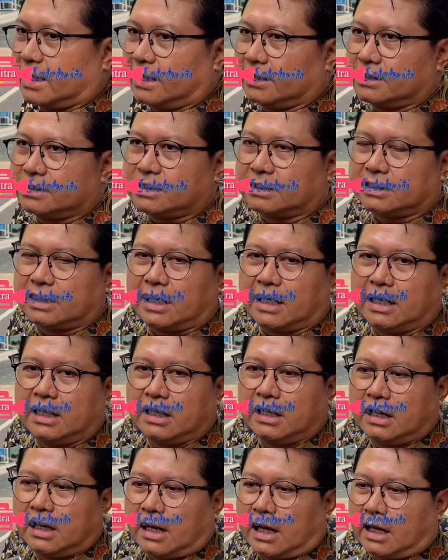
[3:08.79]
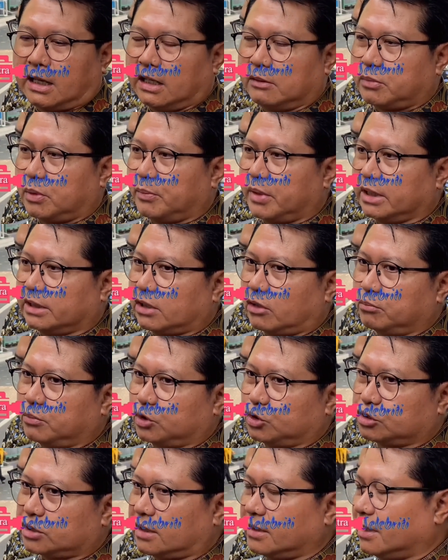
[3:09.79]
Nanti setelah ada pemberitahuan
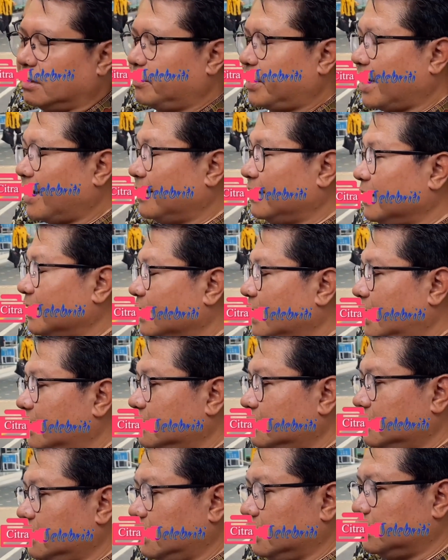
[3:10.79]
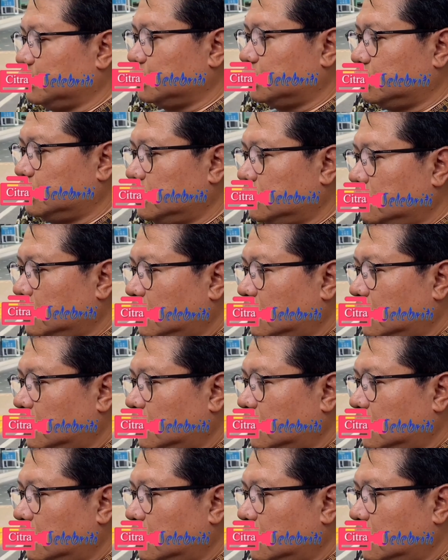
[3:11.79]
putusan dari pengadilan itu